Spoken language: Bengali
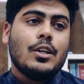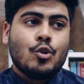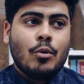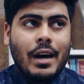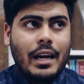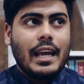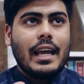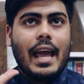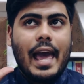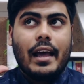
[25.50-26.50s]
তোমার
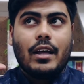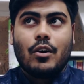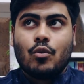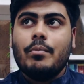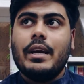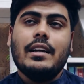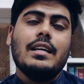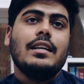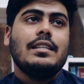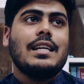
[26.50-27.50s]
রুমের
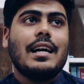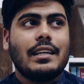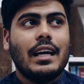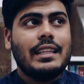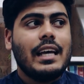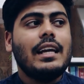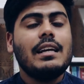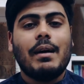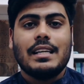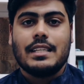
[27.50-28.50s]
চারটা
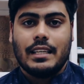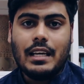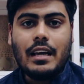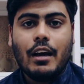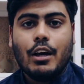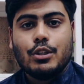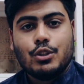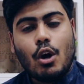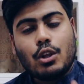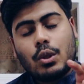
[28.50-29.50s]
দেয়ালের মাঝে
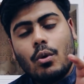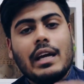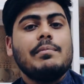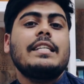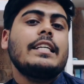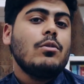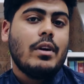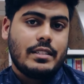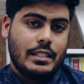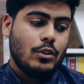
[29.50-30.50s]
যত এমসিকিউ
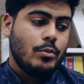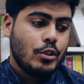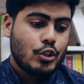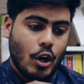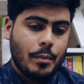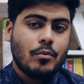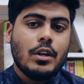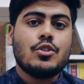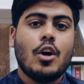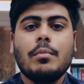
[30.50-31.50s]
আছে তুমি যদি
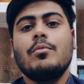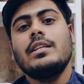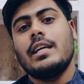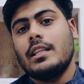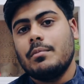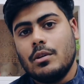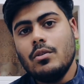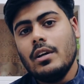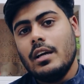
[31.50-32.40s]
সবগুলো সলভ করে যাইতে পারো